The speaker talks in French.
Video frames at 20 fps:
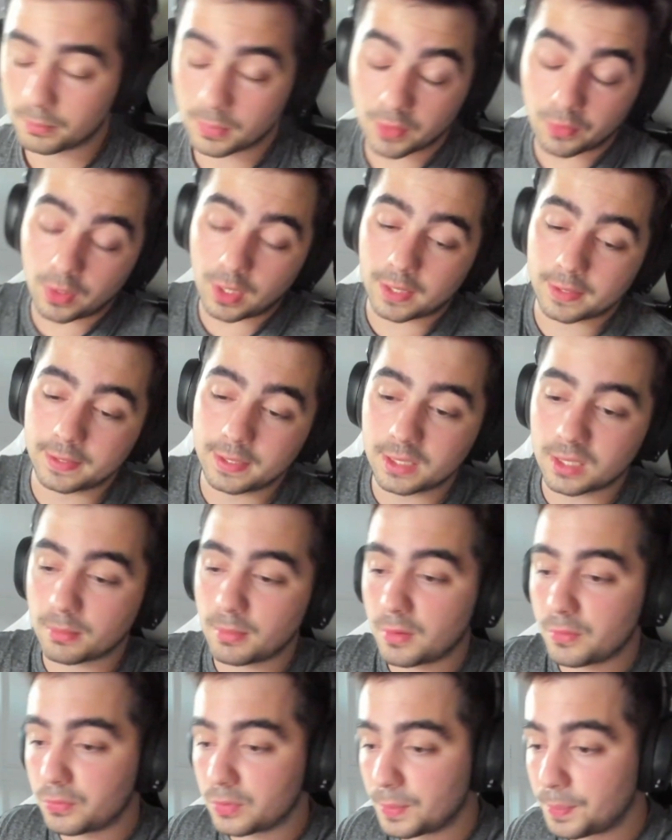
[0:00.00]
Mais voilà, si
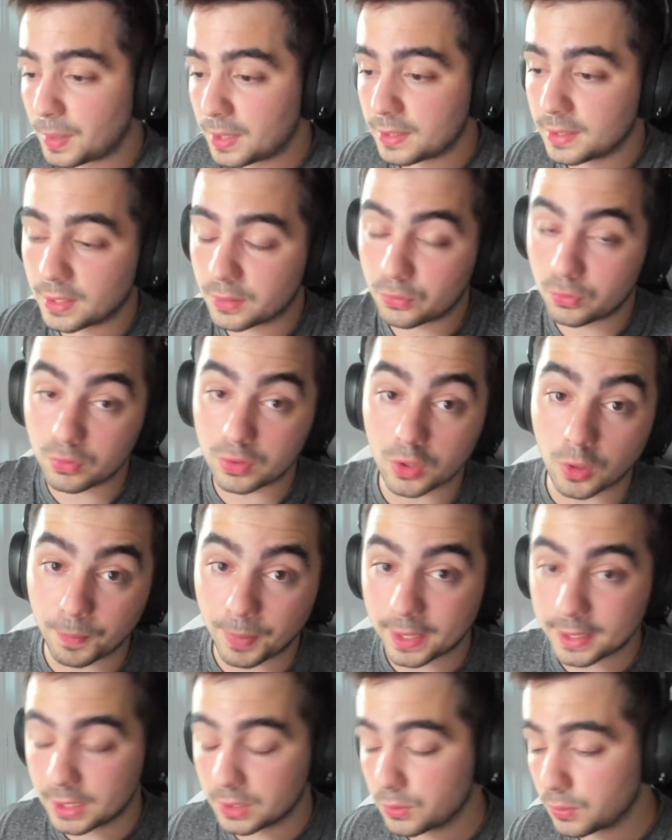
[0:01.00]
jamais vous voulez parler d'un sujet en
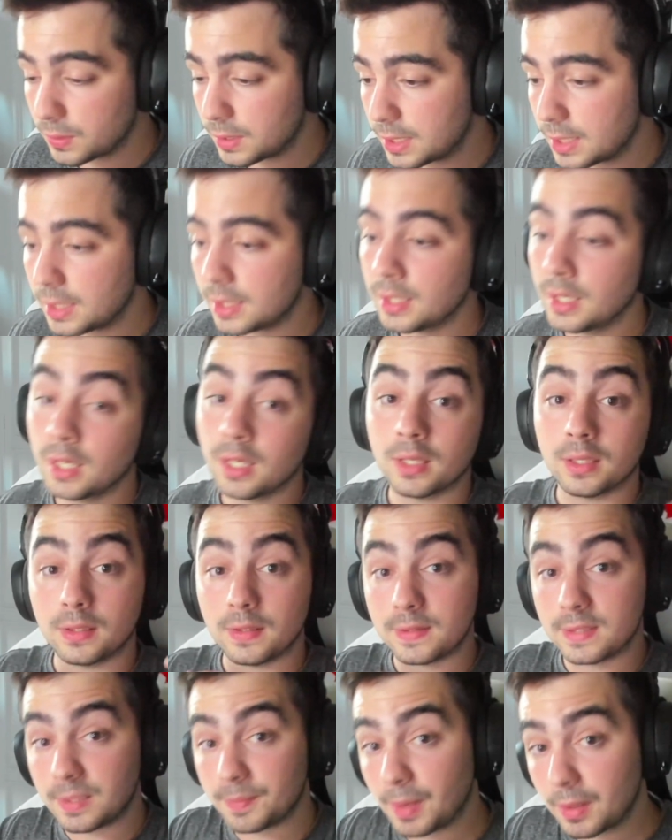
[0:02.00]
particulier,
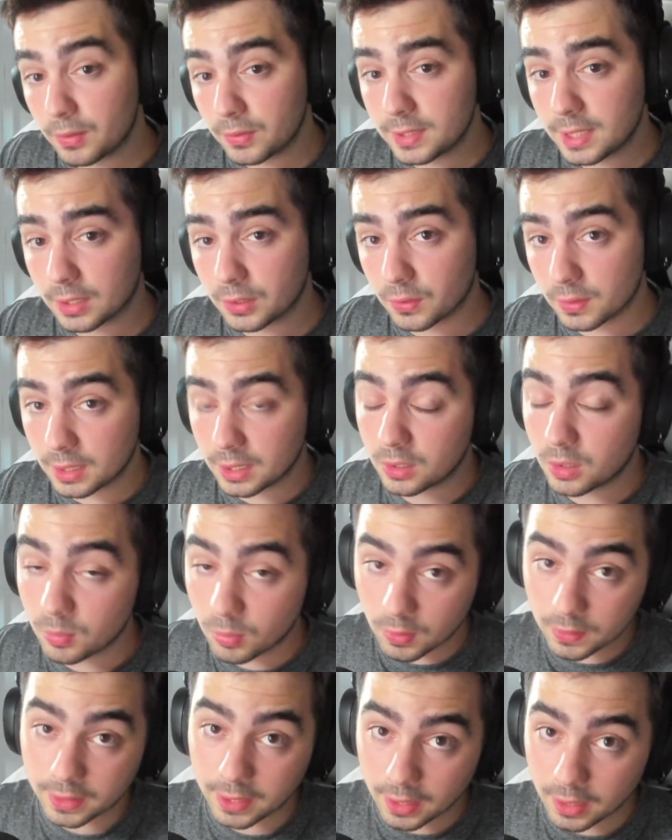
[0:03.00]
n'hésitez pas à le dire dans les
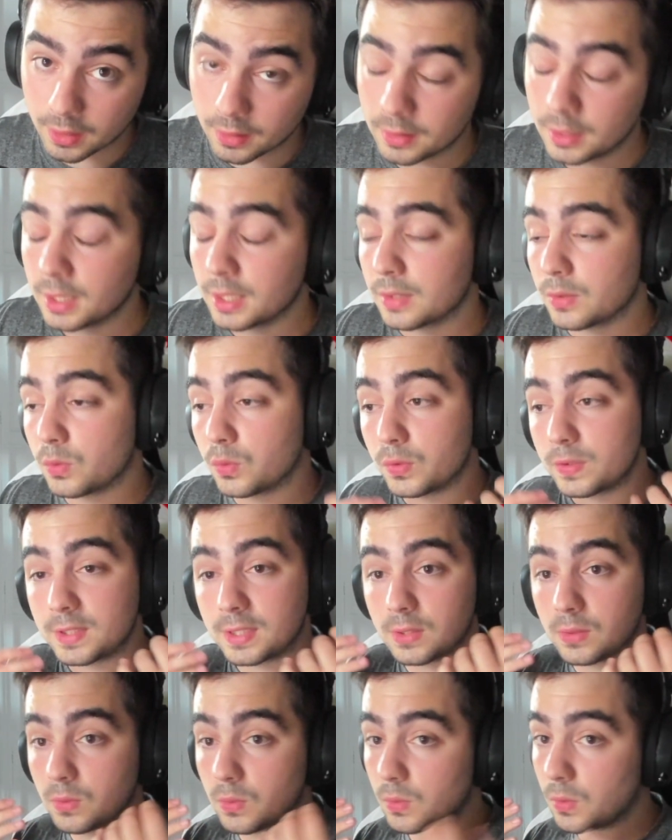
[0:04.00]
commentaires ou
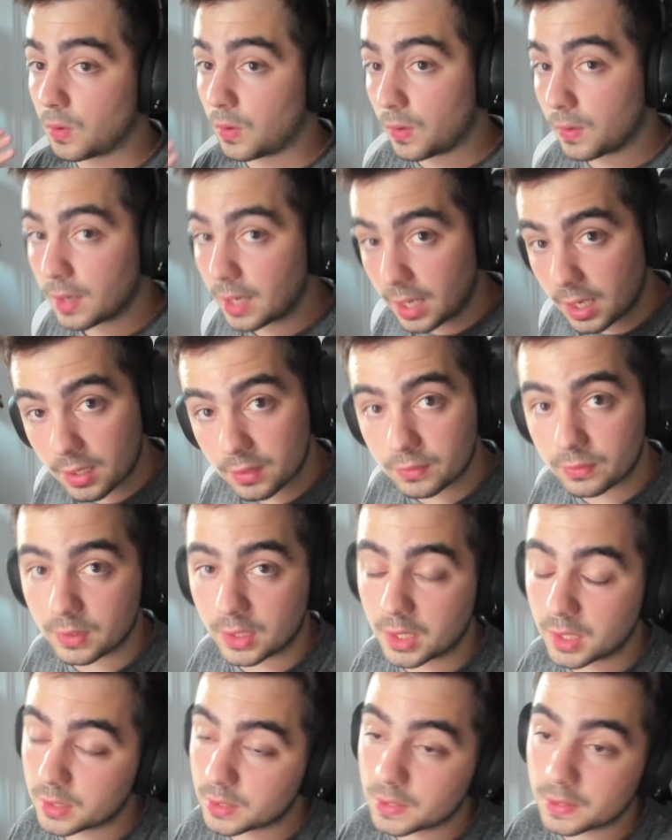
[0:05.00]
sinon en live
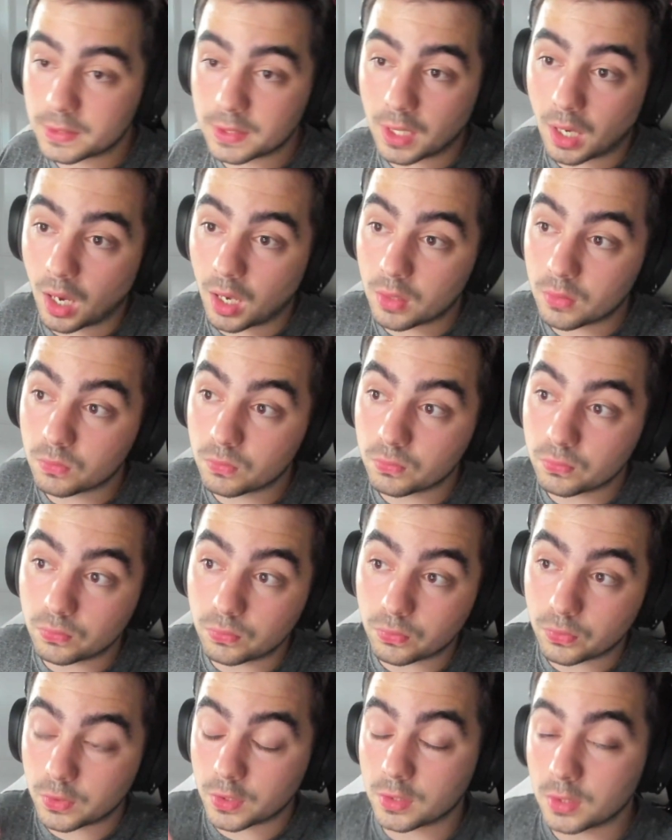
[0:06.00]
et j'essaierai de
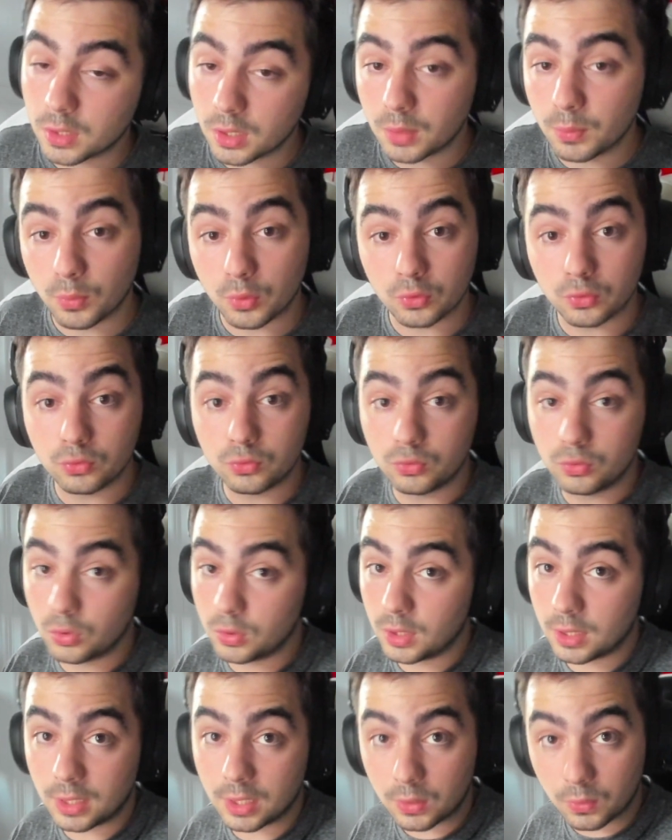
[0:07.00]
vous aider, de me
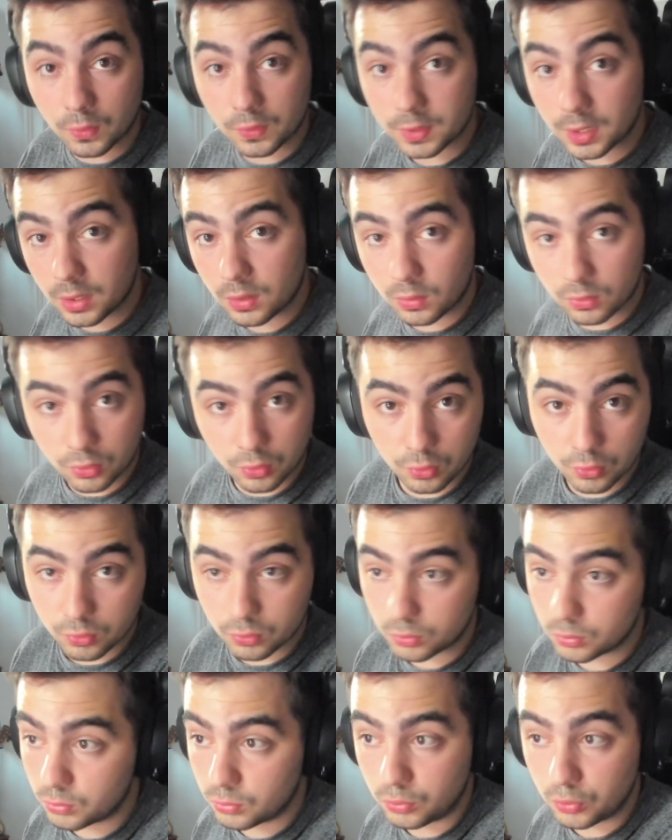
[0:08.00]
donner des conseils en tant
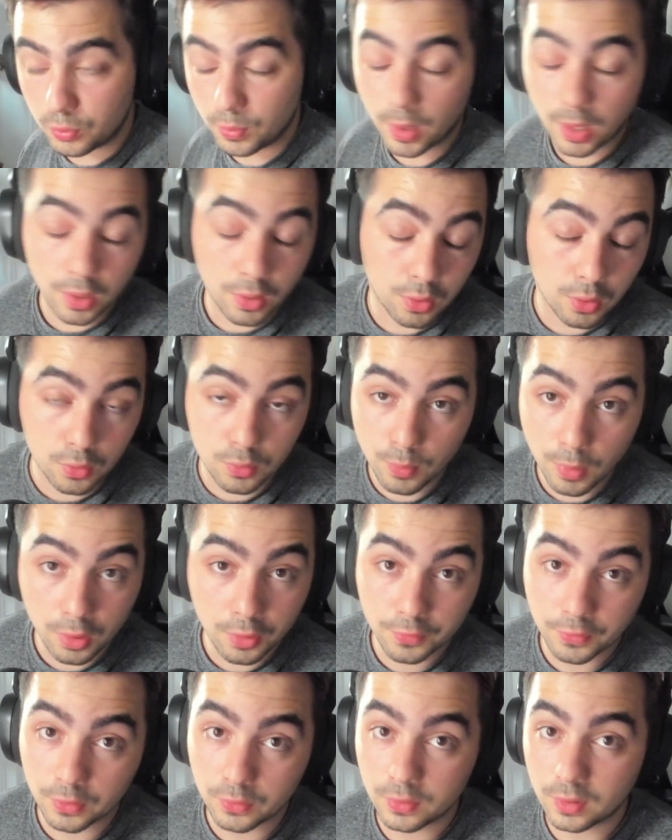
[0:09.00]
qu'humain humain en
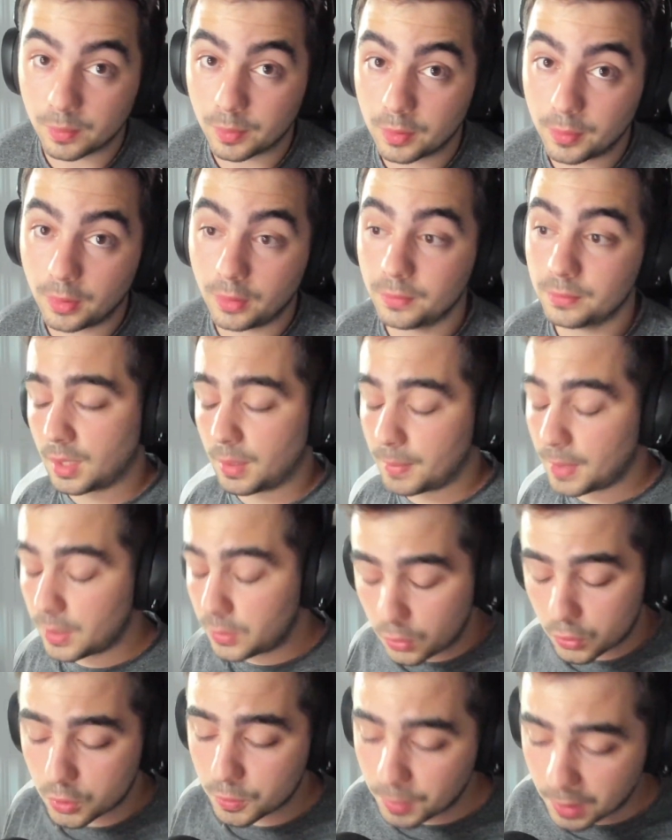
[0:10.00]
fait tout simplement. Bien
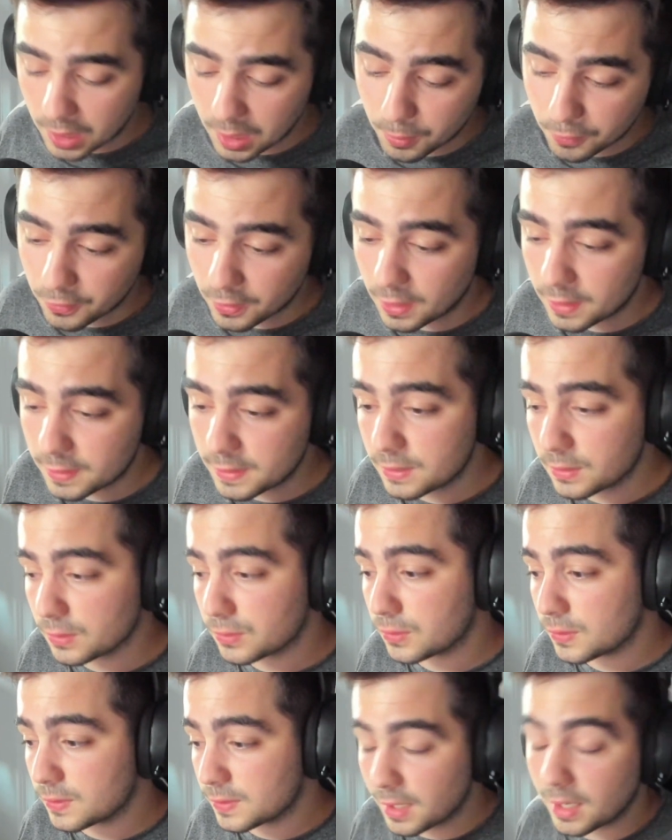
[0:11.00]
sûr, je suis pas là pour faire l'assistance
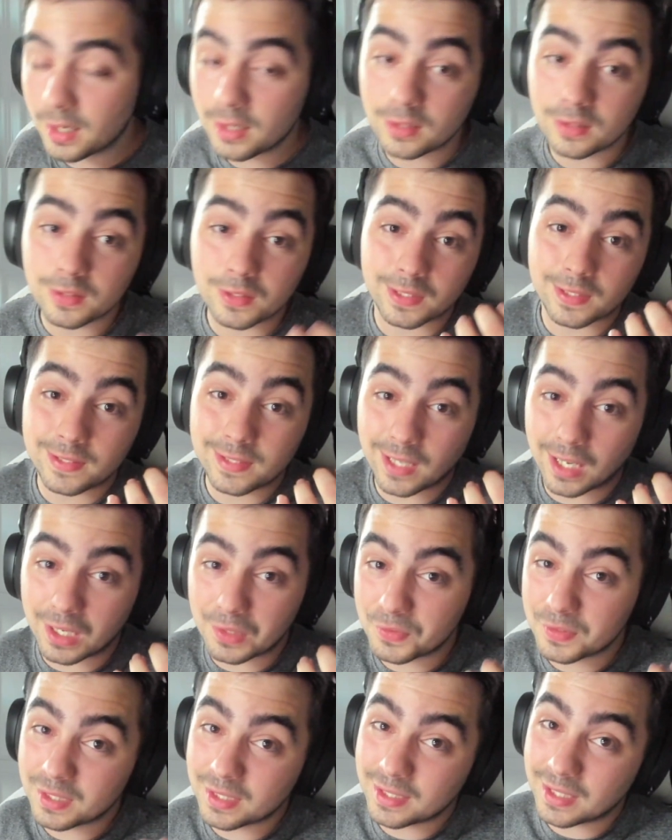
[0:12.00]
sociale, j'essaierai de
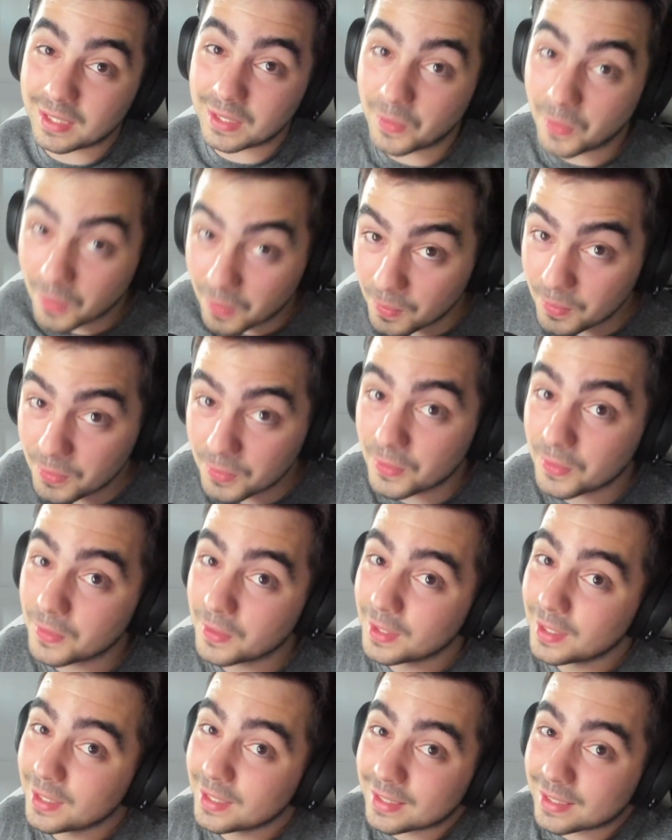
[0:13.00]
vous aider au mieux
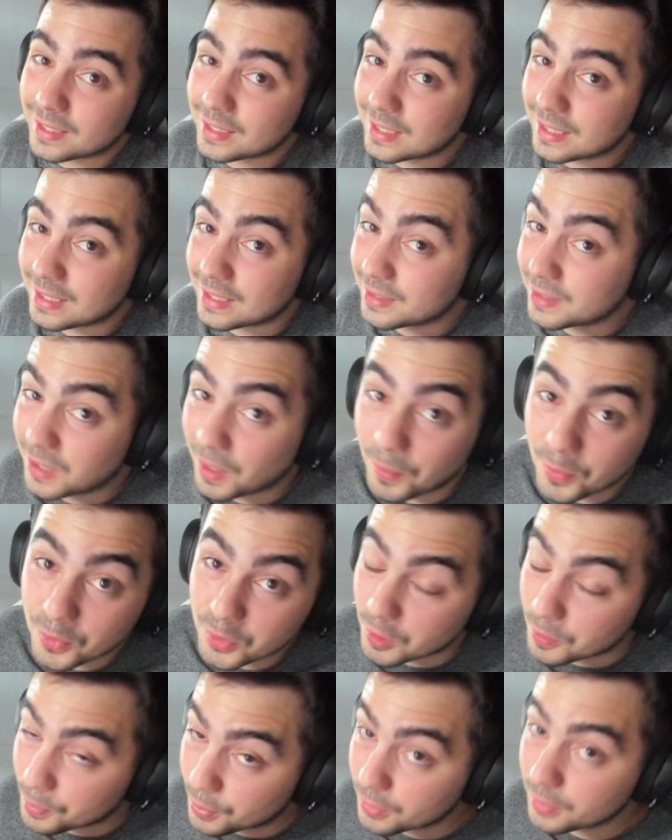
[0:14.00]
et comme
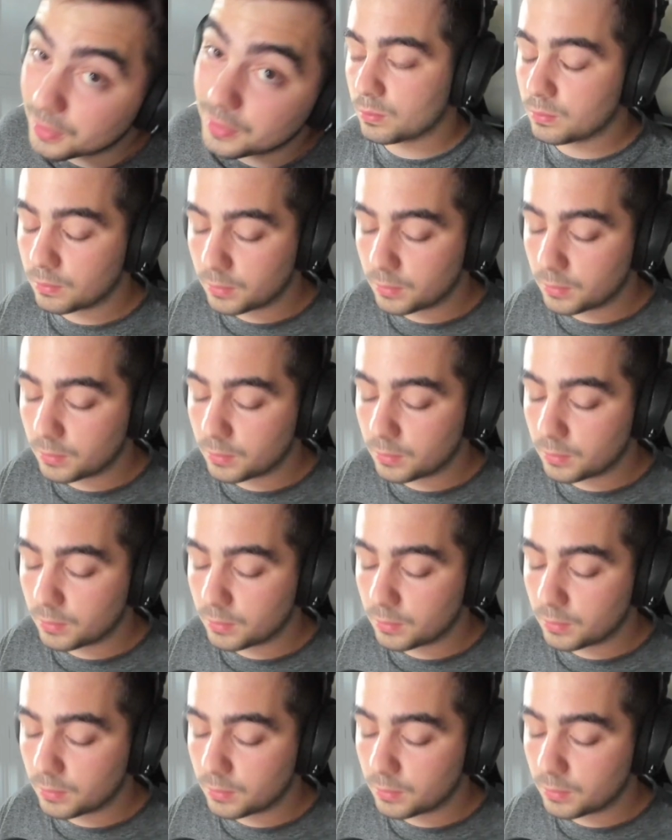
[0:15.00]
je peux.